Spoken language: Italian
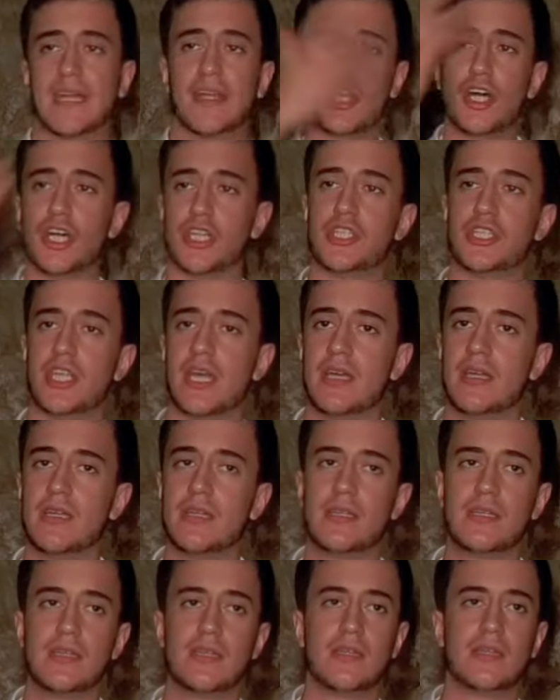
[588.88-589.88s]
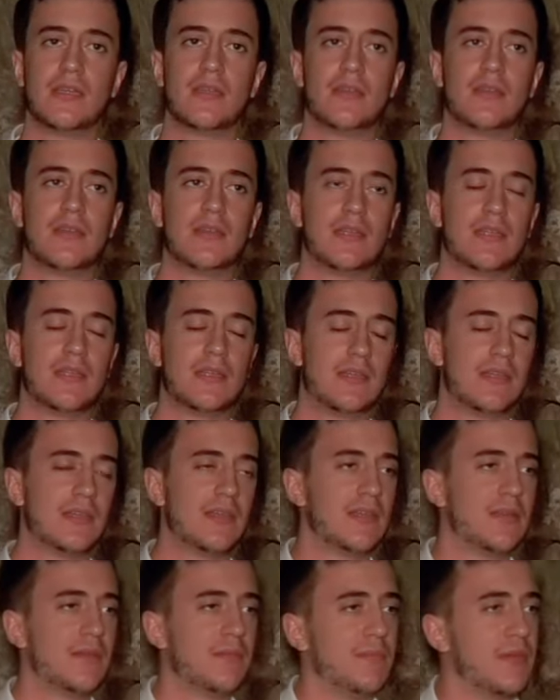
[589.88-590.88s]
una roccia.
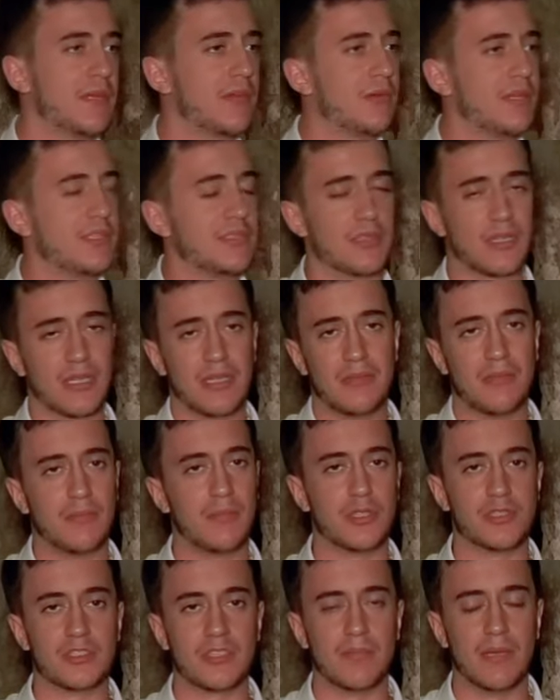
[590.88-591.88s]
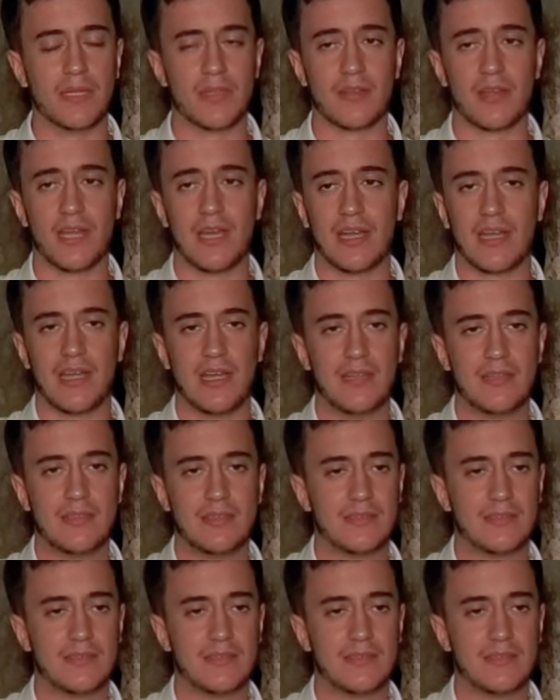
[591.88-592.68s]
Per questo che non posso abbandonarla.